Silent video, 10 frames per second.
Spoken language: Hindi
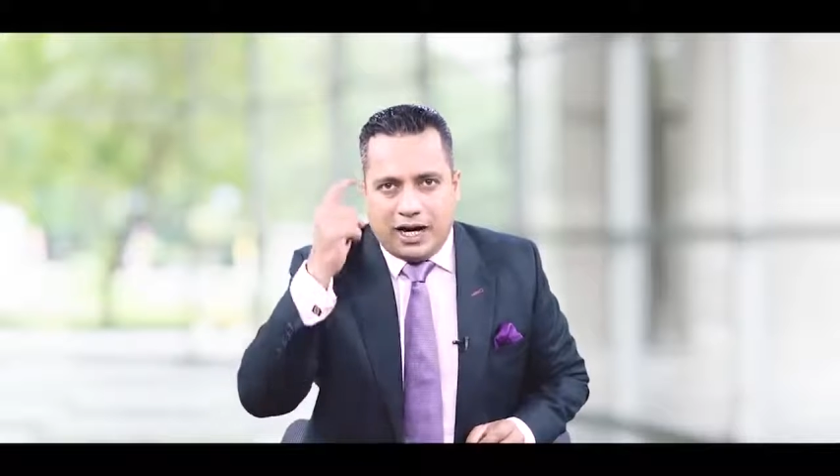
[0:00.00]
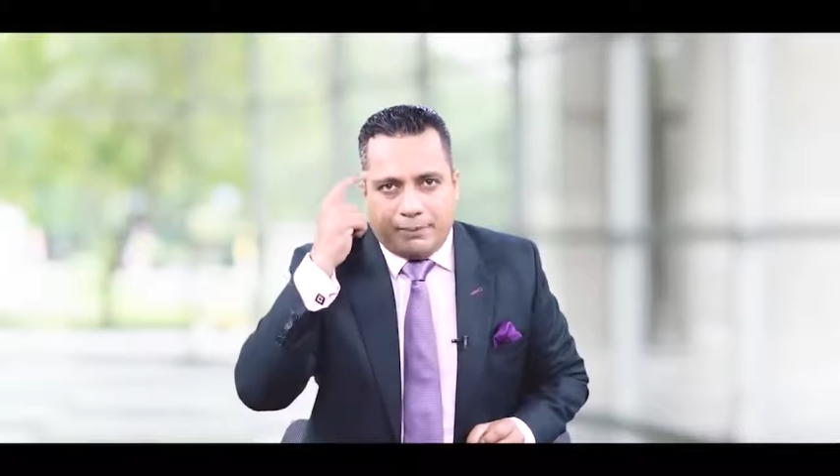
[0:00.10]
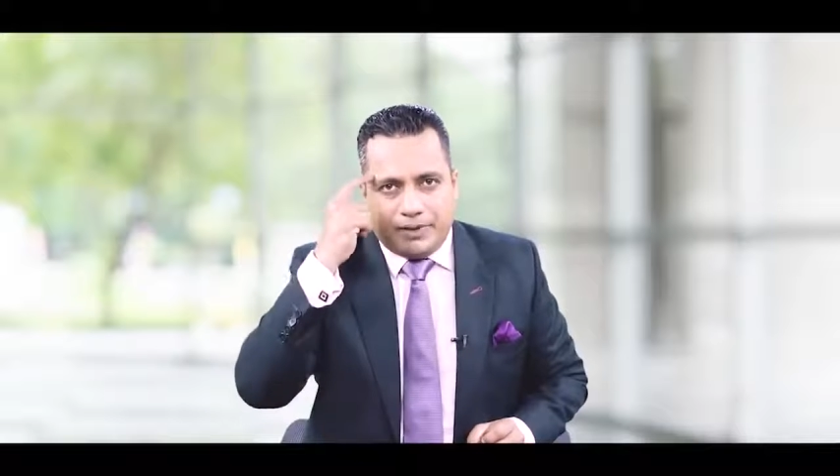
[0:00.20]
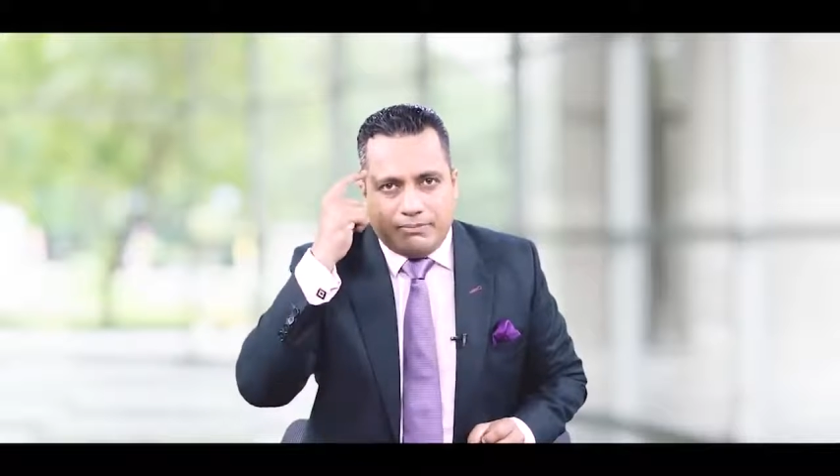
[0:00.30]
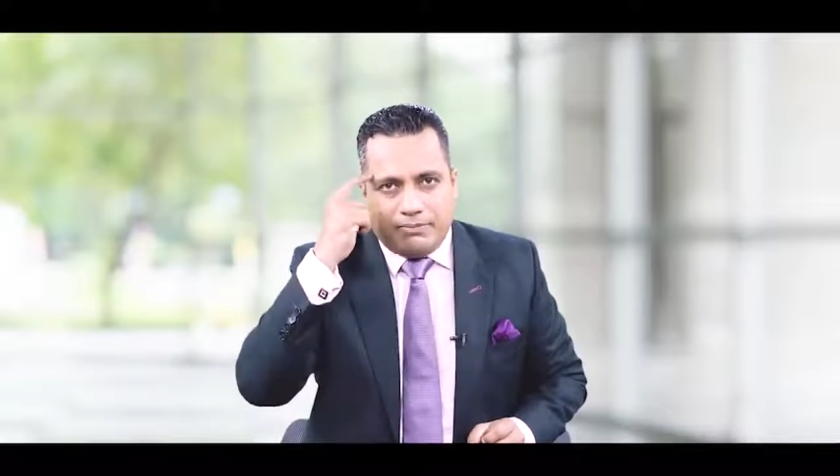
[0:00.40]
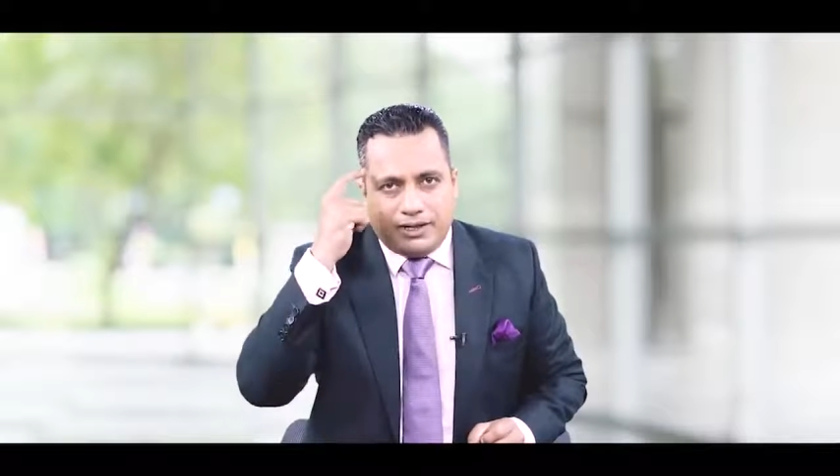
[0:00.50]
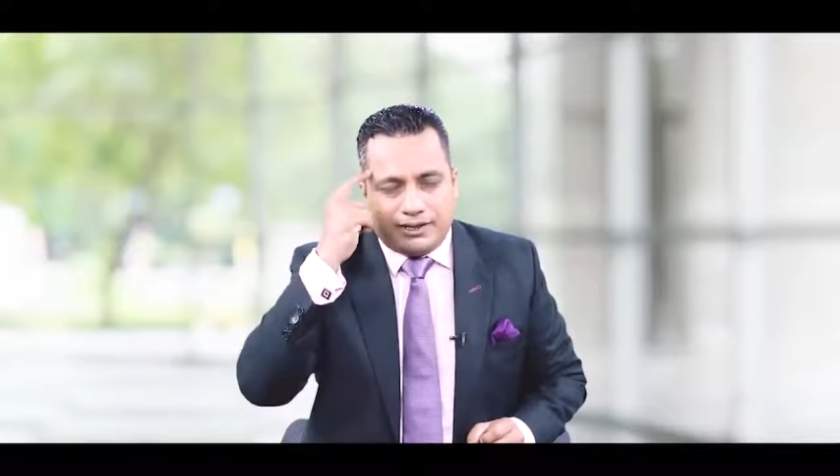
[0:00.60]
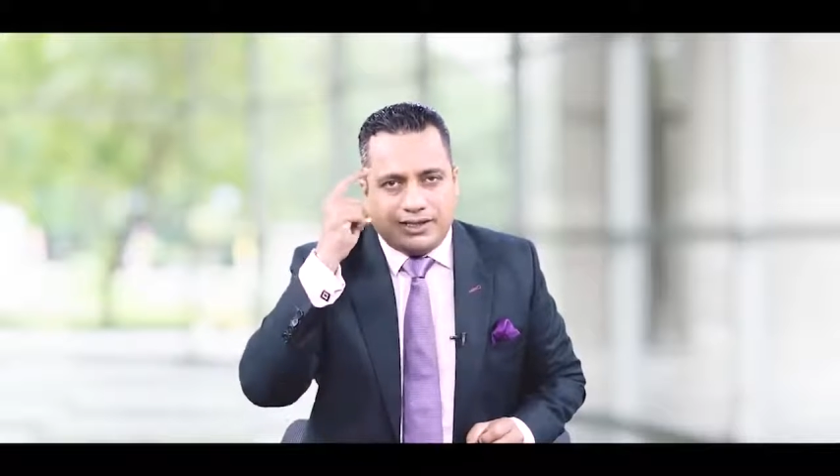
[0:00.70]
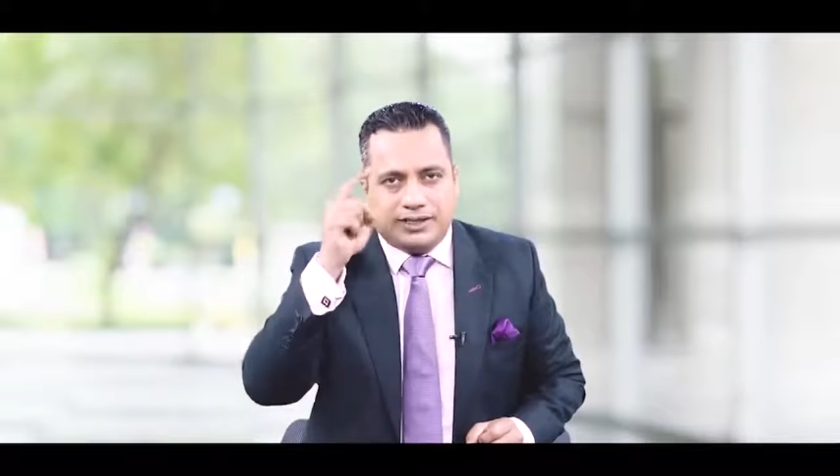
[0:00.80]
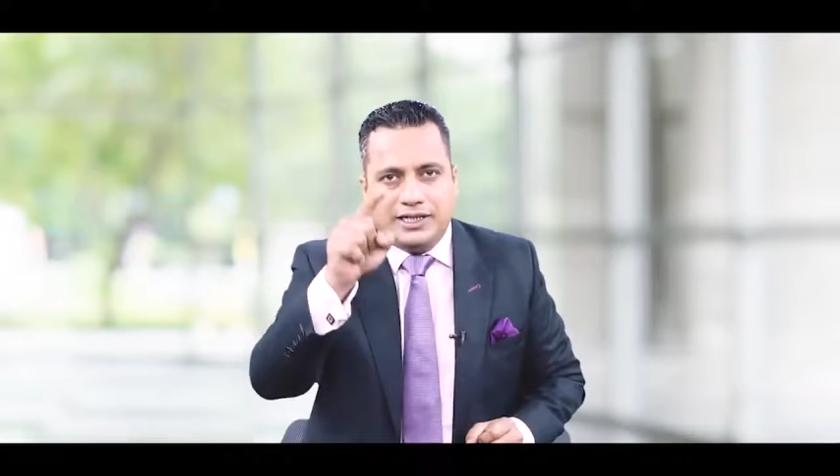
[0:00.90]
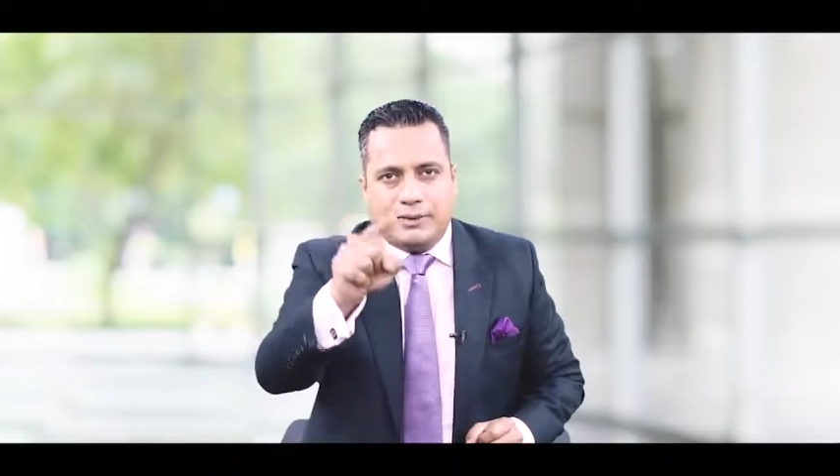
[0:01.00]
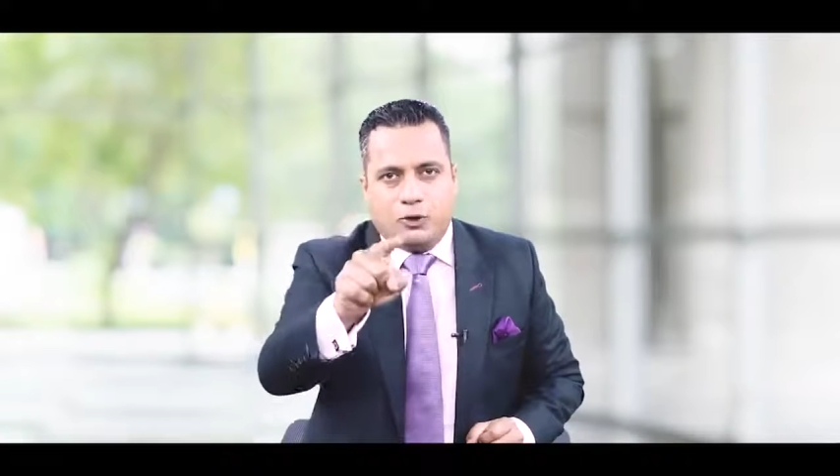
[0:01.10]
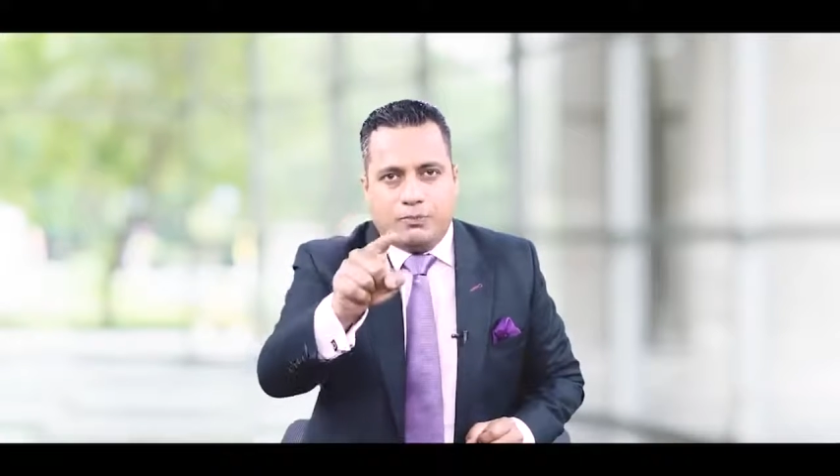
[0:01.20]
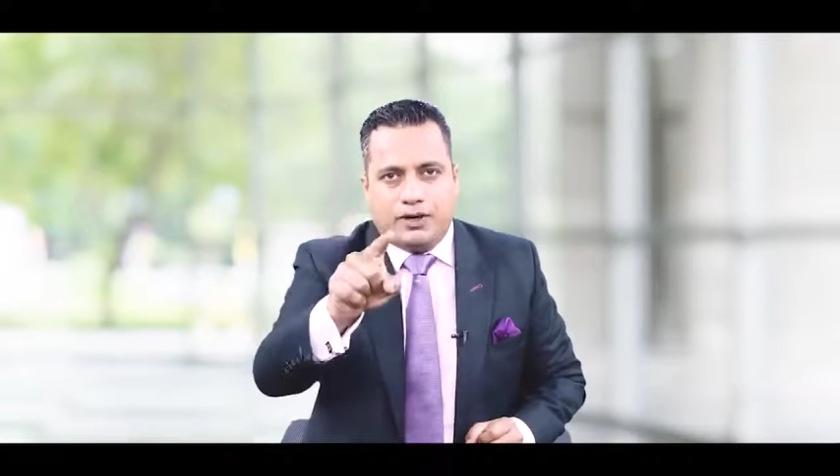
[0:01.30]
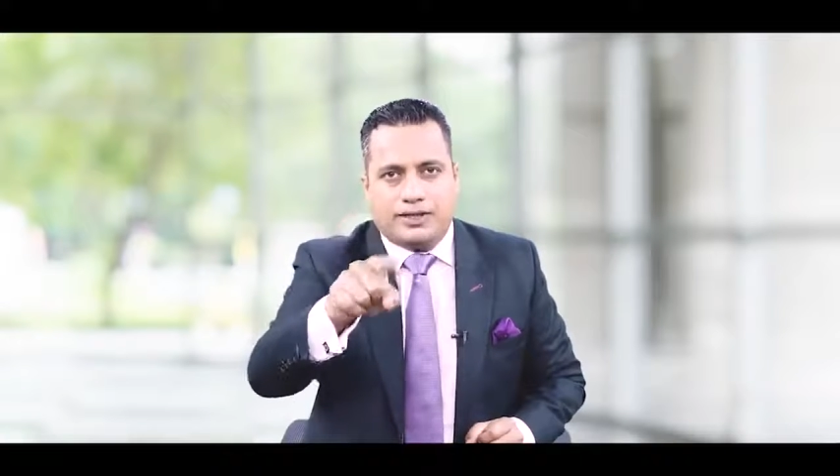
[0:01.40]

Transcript: आपकी मनस्थिति आपको